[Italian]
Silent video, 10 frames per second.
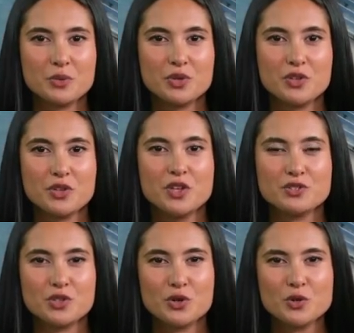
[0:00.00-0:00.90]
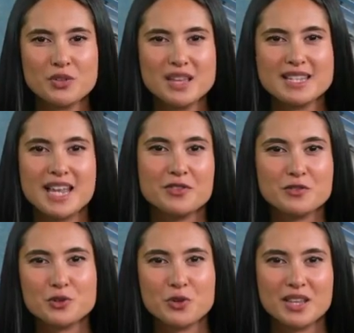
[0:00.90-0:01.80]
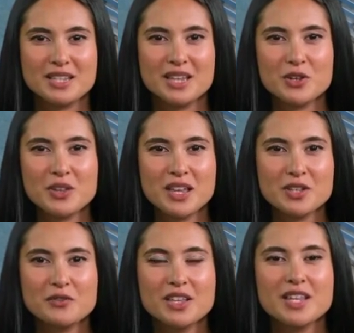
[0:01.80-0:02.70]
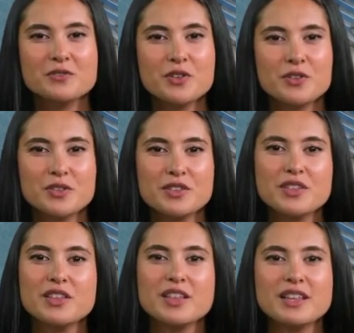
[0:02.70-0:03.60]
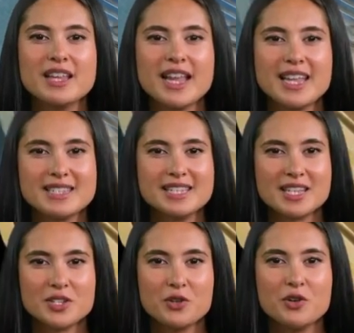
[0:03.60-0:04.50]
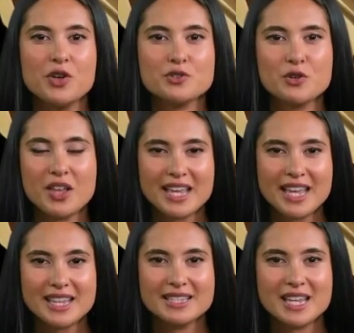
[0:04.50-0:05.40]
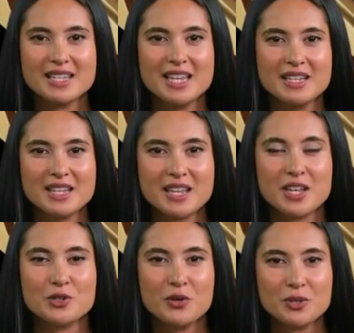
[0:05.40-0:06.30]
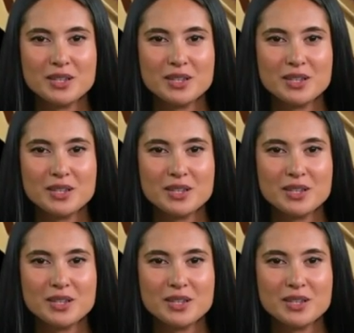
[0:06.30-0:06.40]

un orologio con un design futuristico e innovativo. La cassa dell'orologio è realizzata in titanio e